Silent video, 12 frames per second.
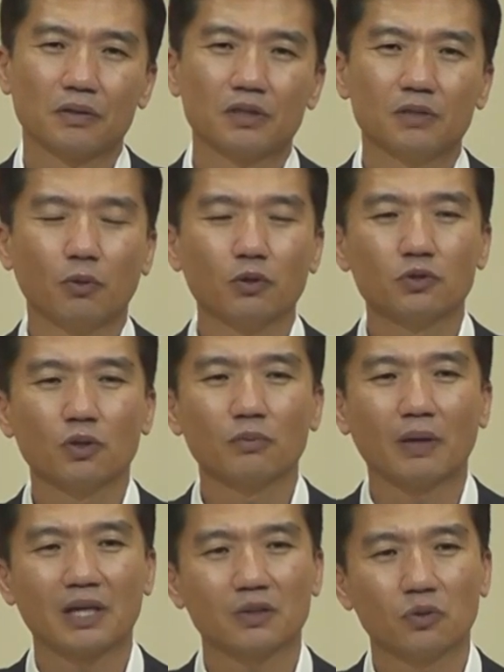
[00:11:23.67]
그 보스턴
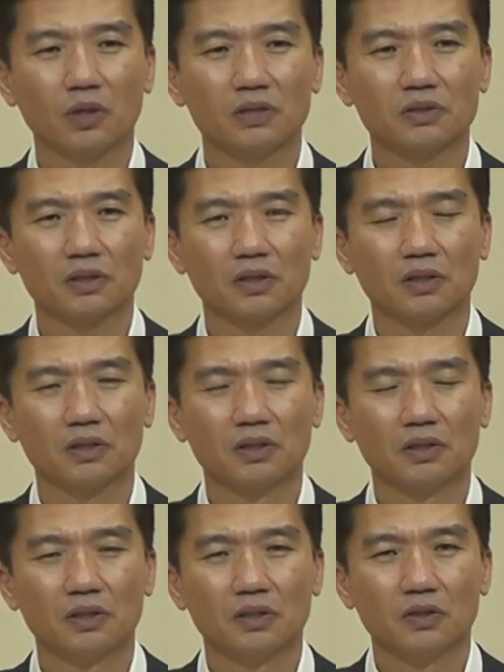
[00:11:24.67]
마라톤에서
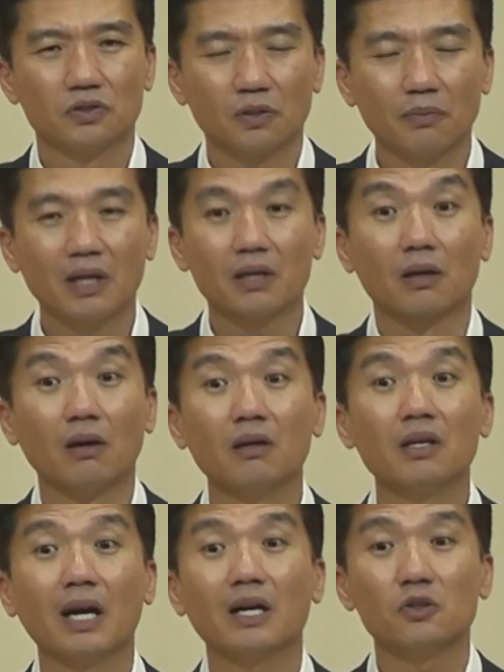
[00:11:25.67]
정말
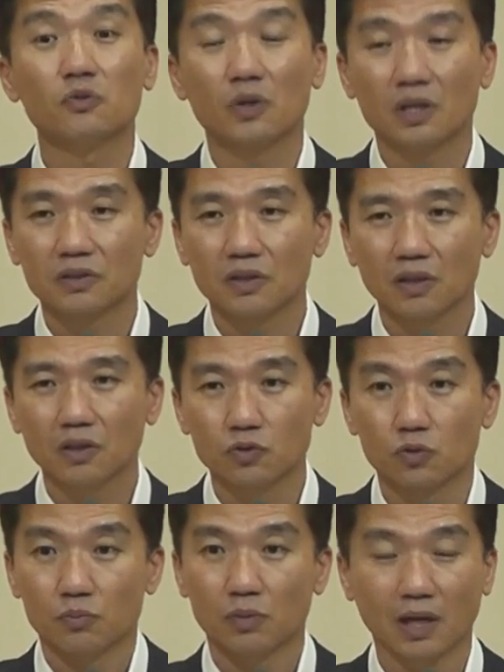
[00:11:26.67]
건강을 위해서
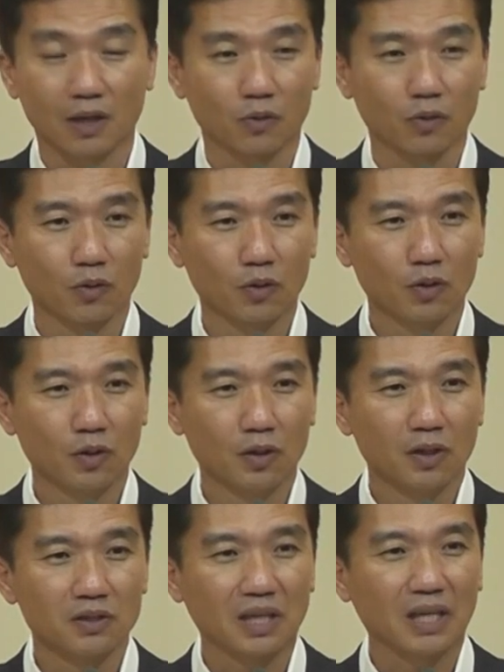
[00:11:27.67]
준비하고
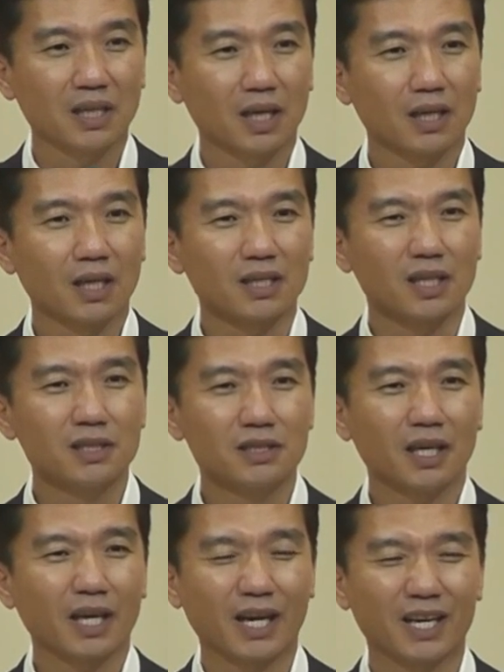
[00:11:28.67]
자기에겐
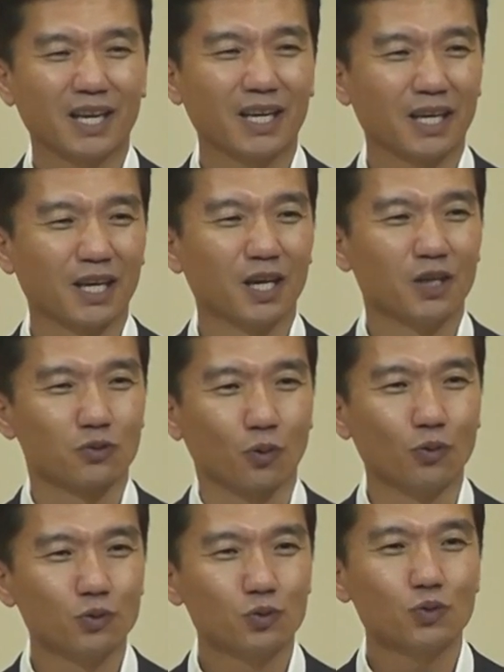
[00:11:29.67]
인생의 하나의
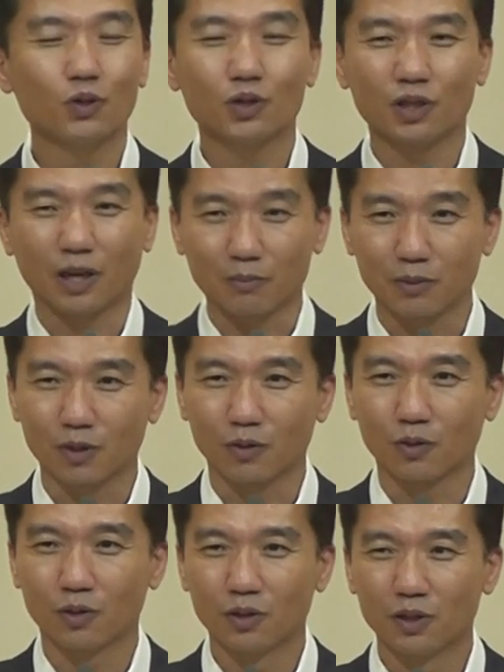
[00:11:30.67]
좋은 추억을 남기고
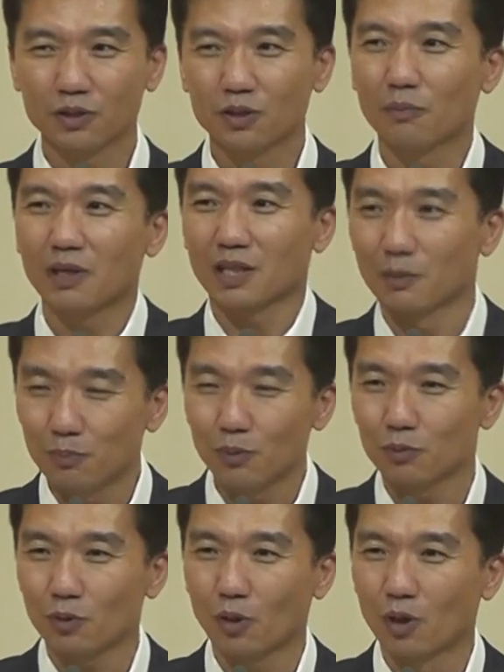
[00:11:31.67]
정말
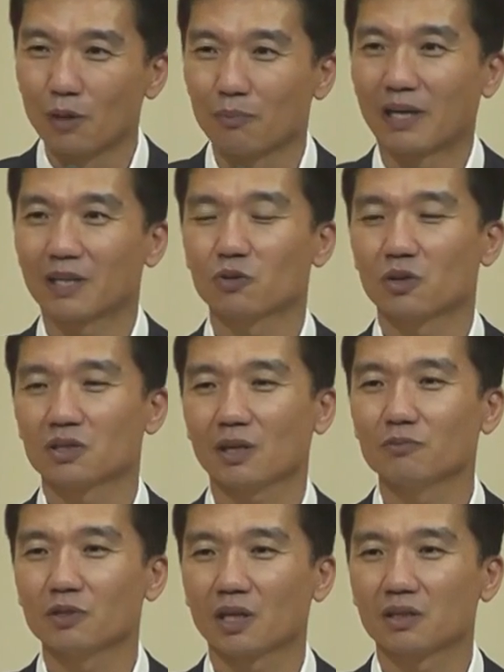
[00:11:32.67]
기쁨으로 마라톤에
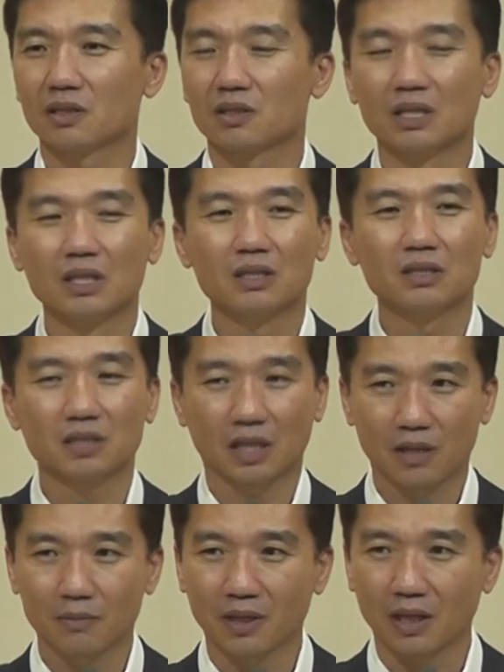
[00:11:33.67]
참석했던 그
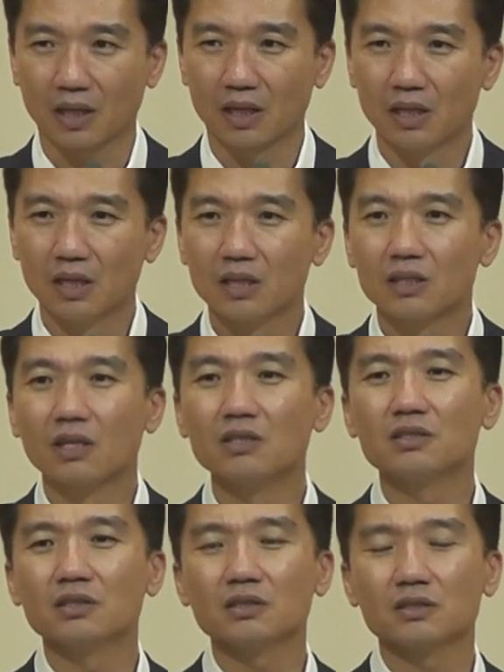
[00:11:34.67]
사람에게
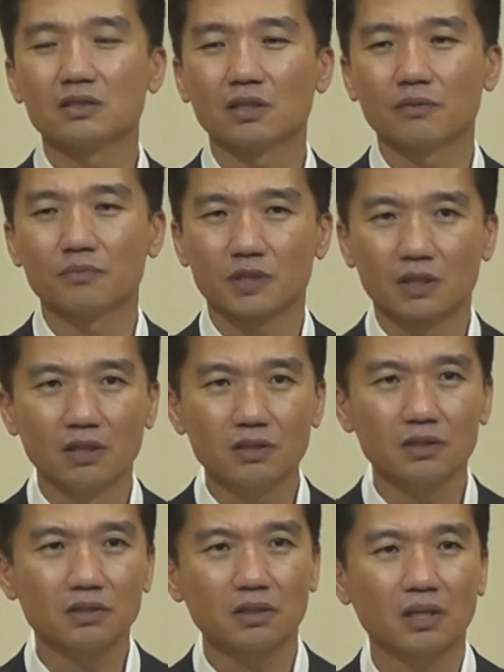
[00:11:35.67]
결승적,
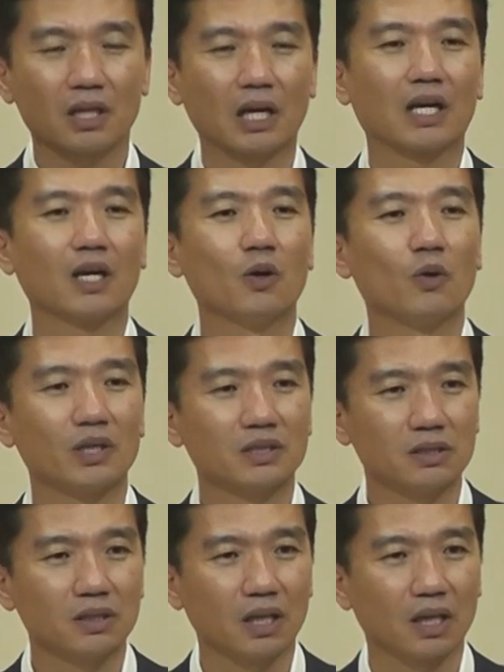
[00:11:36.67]
결승선에 가까워
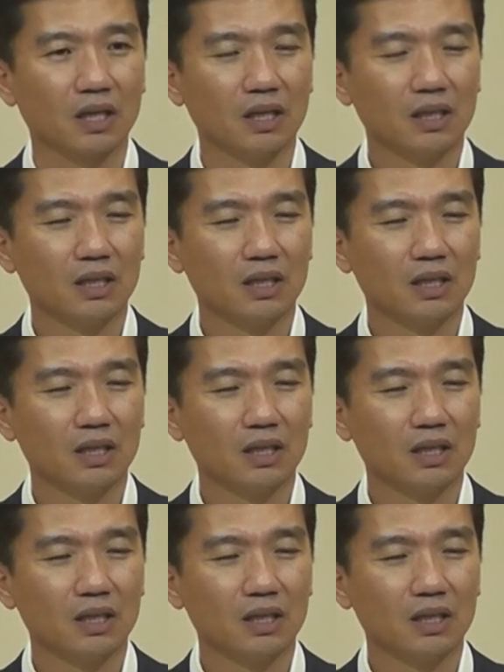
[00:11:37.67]
왔을 때